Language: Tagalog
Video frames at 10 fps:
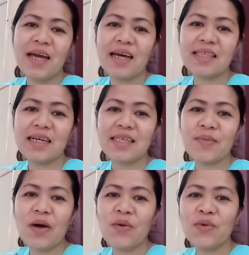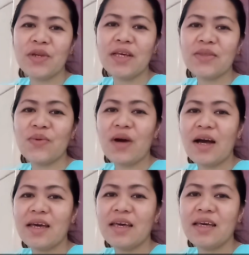at ang trabaho ko dito
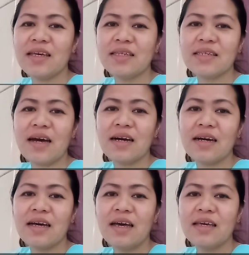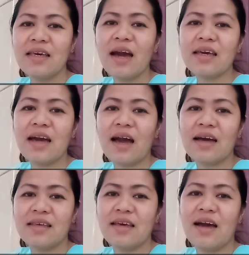ay isang yaya.
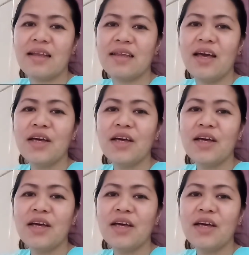Yan.